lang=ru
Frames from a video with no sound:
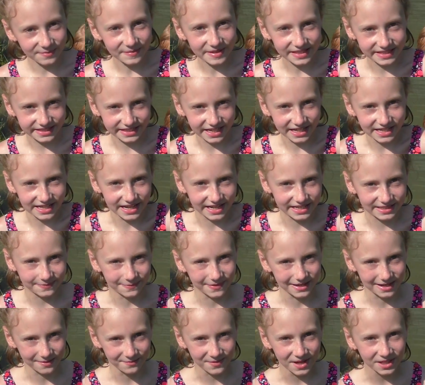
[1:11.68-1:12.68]
мы сняли
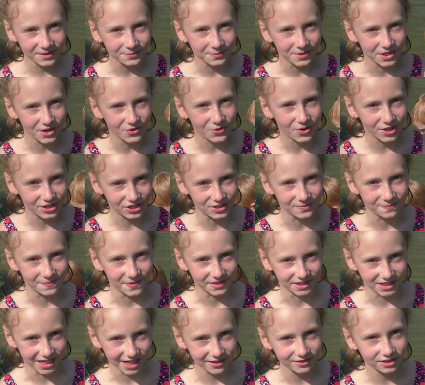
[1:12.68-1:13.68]
эксперимент, мне очень
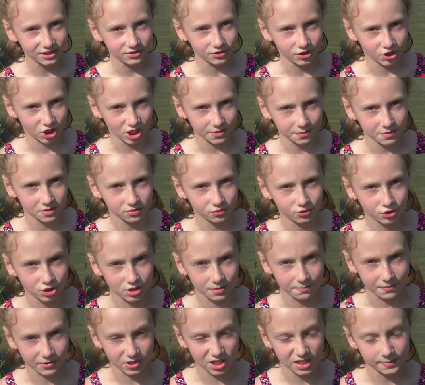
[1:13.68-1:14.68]
понравилось, но сейчас мне
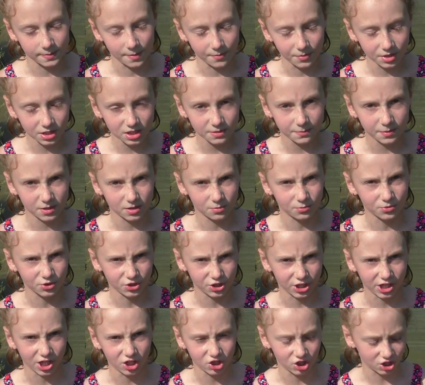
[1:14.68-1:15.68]
нужно пойти помыться, потому
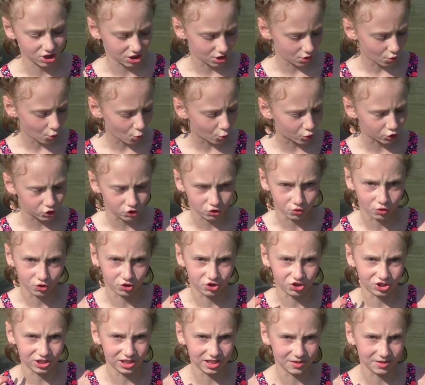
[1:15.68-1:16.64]
что я, честно, очень-очень